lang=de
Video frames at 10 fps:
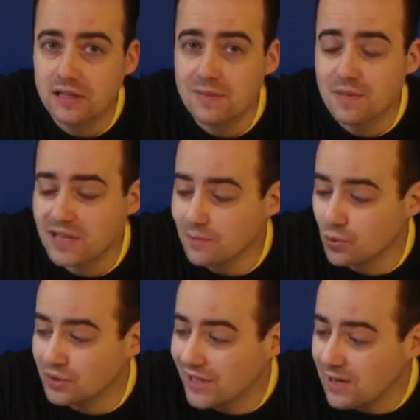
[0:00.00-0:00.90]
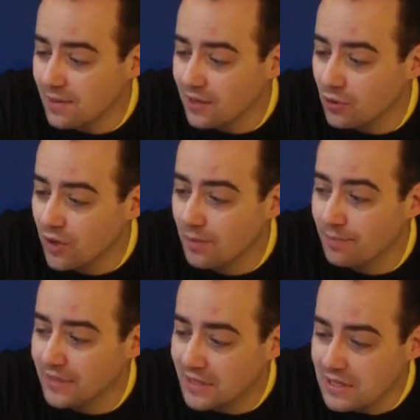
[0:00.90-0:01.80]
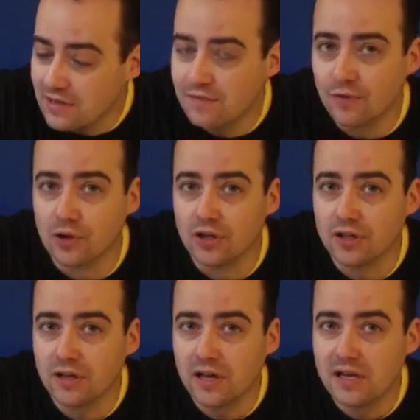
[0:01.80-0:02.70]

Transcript: die mit dem Modellbau beginnen wollen,